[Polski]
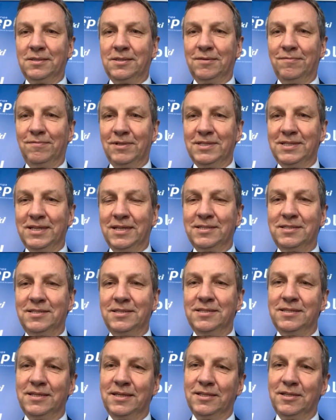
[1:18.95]
y,
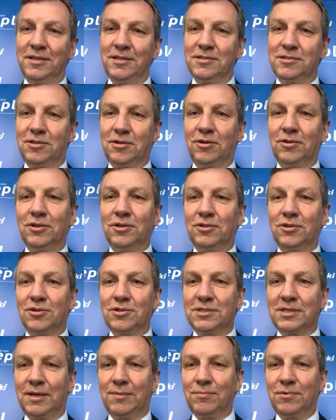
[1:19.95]
cywilizacji. Z jednej strony
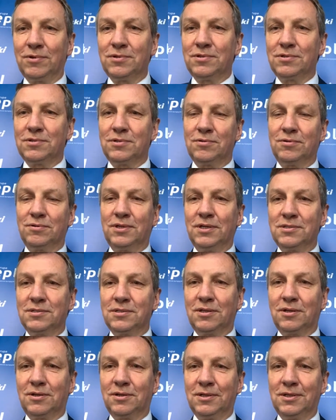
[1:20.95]
tożsamość, z drugiej
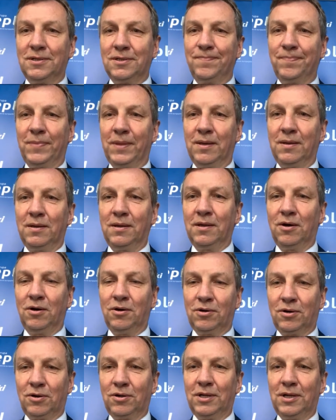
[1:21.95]
strony
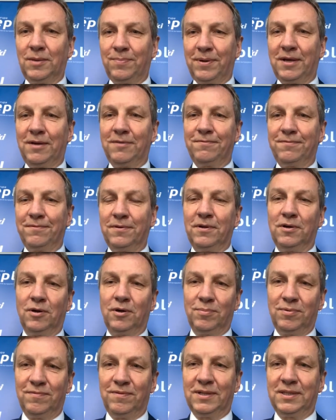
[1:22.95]
ochrona praw
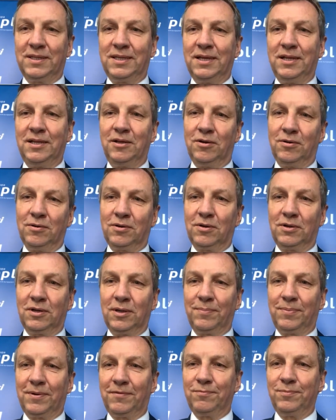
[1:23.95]
obywateli,
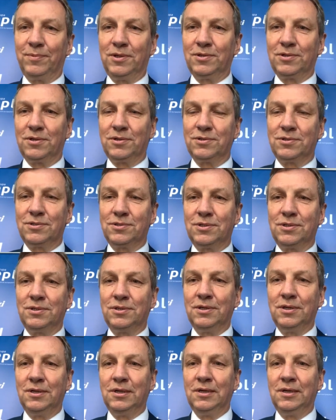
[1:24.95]
ochrona praw
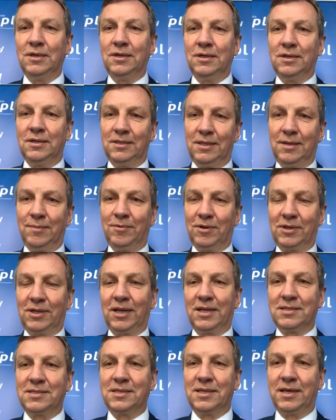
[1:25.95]
mniejszości,
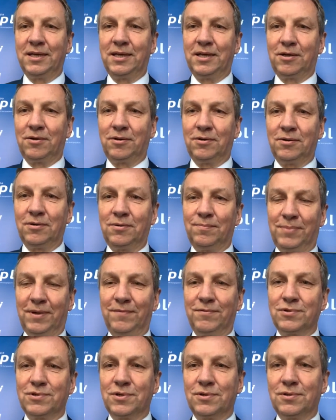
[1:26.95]
demokracja jako
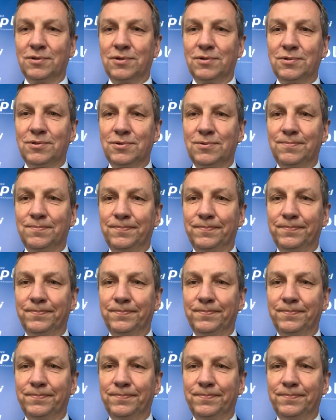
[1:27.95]
praworządność.